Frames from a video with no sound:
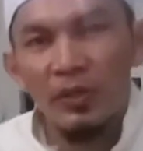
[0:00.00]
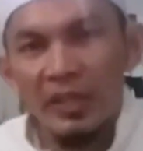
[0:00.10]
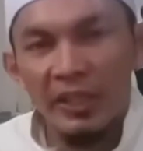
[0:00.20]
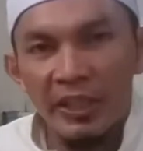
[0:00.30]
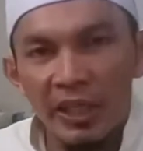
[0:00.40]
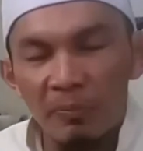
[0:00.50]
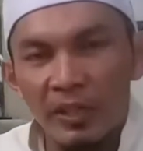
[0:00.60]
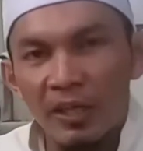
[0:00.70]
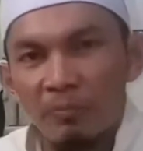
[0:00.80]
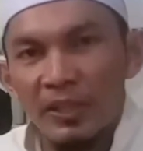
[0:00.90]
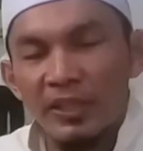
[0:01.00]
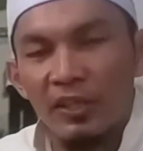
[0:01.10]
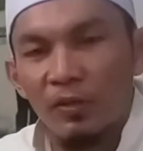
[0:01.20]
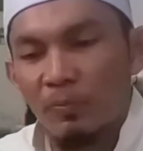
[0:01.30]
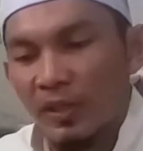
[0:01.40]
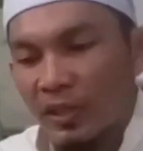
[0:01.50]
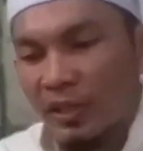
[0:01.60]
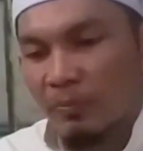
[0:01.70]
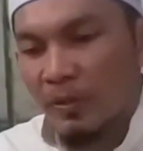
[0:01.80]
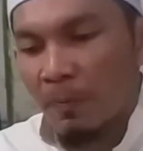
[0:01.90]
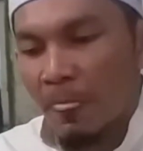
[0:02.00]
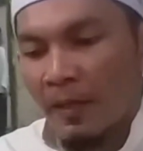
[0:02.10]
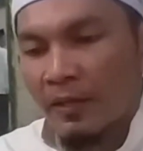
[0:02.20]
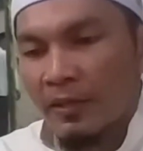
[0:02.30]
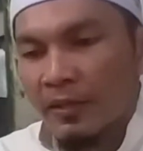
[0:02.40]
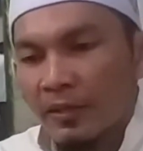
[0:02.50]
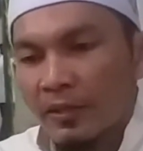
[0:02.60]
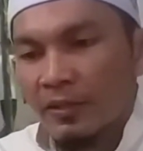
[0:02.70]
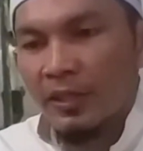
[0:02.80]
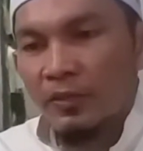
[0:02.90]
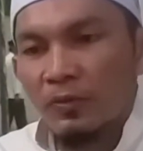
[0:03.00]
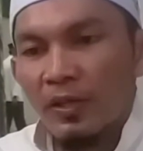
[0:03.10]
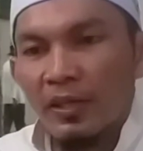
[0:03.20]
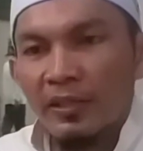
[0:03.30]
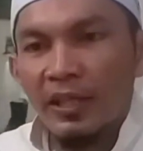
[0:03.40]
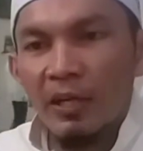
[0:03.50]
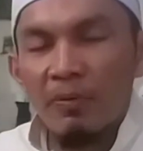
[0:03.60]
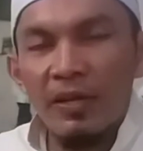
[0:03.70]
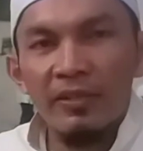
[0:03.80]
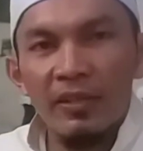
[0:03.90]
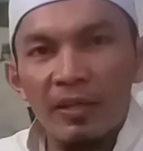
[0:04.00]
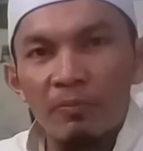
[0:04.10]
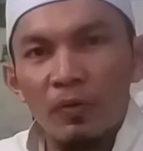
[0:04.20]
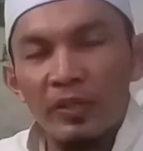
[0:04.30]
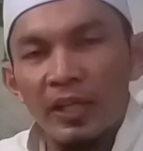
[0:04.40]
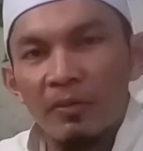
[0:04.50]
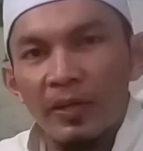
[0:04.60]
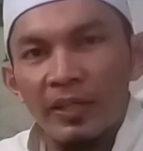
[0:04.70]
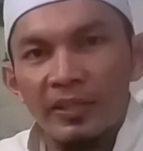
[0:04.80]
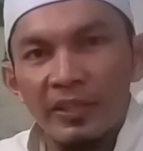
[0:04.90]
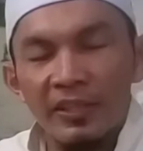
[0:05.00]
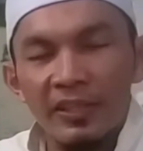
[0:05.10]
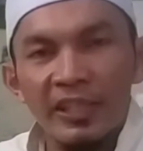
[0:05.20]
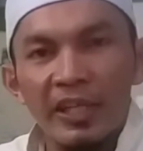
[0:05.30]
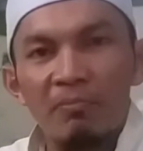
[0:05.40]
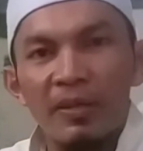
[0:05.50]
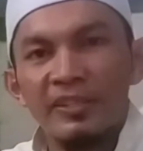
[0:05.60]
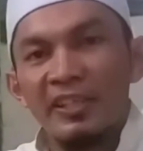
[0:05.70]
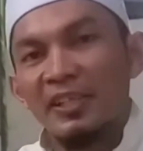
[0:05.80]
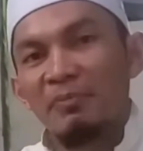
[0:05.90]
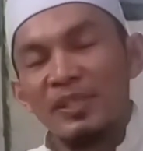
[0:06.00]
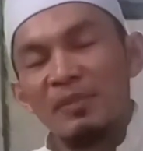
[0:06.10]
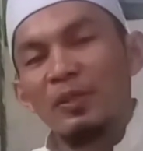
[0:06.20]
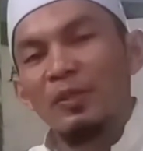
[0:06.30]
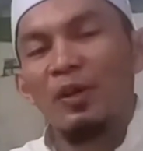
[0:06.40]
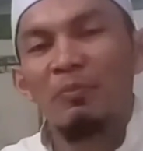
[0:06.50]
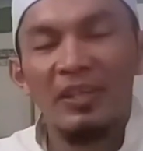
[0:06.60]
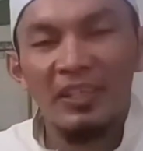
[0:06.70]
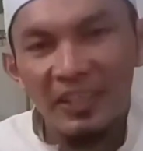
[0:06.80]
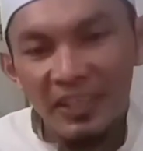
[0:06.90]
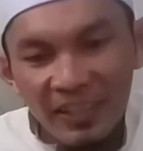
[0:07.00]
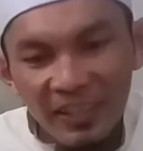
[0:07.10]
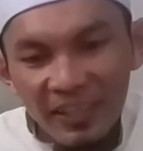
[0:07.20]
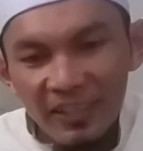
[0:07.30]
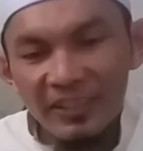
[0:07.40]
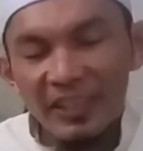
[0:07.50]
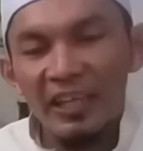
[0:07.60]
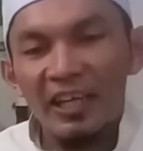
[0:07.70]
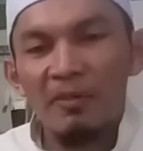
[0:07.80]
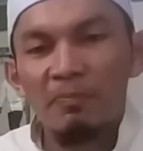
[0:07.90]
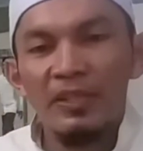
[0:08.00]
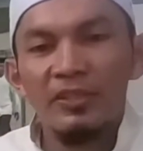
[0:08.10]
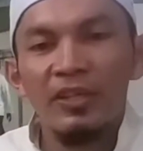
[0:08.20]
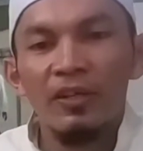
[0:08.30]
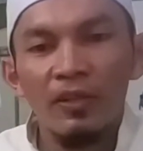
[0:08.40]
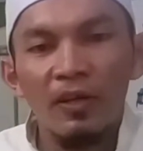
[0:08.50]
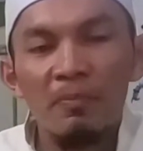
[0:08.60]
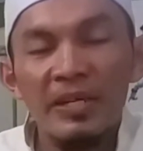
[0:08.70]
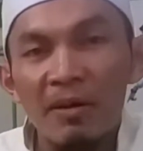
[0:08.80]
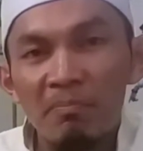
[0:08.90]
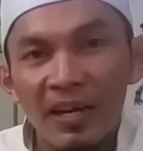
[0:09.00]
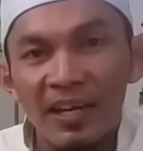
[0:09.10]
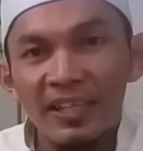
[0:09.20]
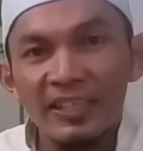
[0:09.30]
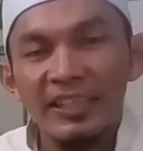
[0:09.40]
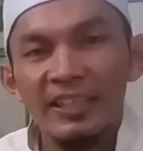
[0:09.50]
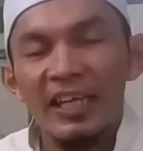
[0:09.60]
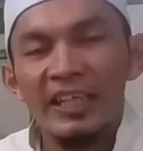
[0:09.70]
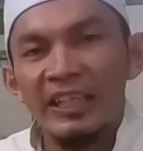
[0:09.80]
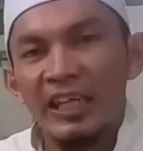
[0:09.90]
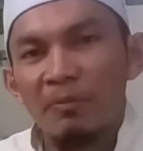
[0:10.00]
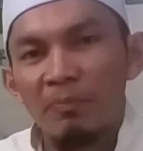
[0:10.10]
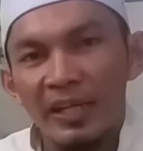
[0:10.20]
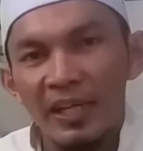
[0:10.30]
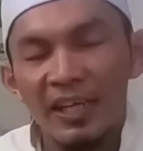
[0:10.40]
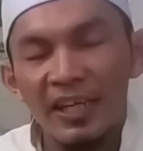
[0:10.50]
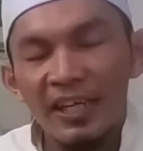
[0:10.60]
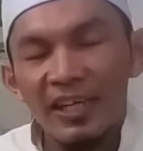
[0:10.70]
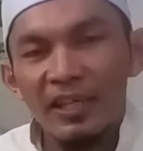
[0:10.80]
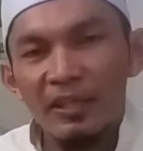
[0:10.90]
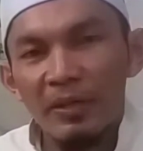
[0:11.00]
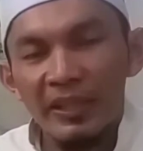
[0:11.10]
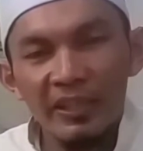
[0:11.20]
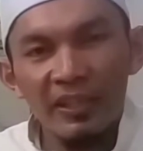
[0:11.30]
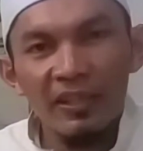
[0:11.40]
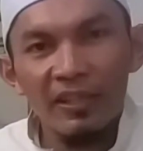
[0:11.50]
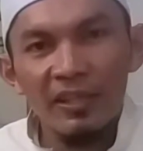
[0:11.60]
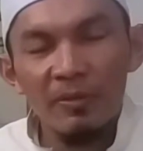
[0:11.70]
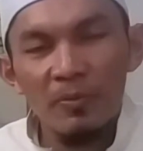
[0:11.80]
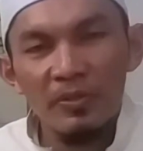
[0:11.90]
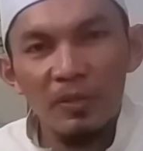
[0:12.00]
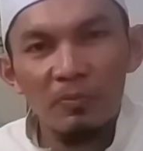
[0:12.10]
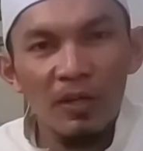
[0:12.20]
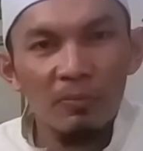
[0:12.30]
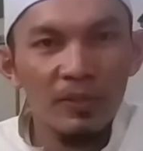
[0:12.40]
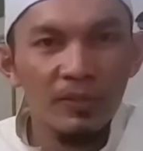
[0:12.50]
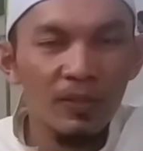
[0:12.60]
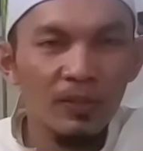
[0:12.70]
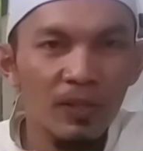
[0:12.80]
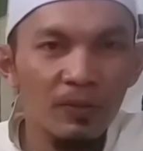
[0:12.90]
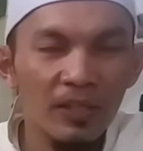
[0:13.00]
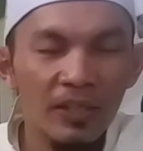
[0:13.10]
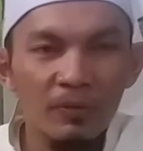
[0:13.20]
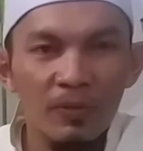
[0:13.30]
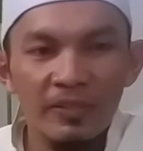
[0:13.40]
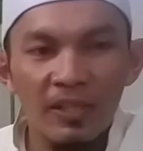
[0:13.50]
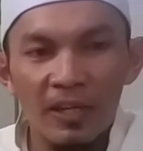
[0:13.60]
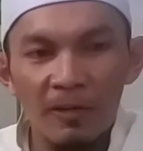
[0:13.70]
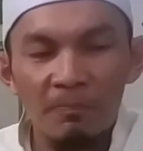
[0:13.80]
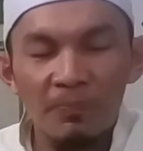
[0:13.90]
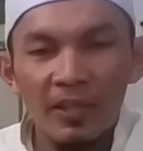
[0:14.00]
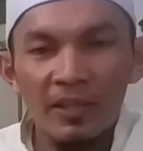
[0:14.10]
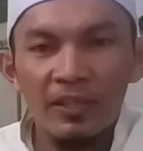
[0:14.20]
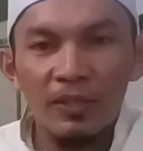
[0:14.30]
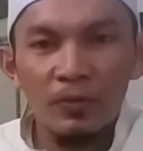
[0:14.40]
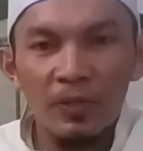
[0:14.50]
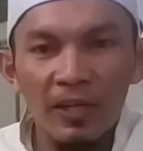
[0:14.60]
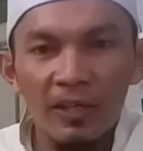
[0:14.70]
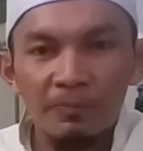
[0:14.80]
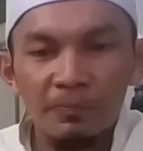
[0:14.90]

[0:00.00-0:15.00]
dari kiamat. Amin ya robbal alamin. Uh, dan juga dengan pelaksanaan Maulid Arba'in ke-16 di Masjid Batul Rahman ini uh, dengan harapan insya Allah menambah kecintaan kita kepada uh, baginda Nabi besar Muhammad sallallahu alaihi wasallam dan juga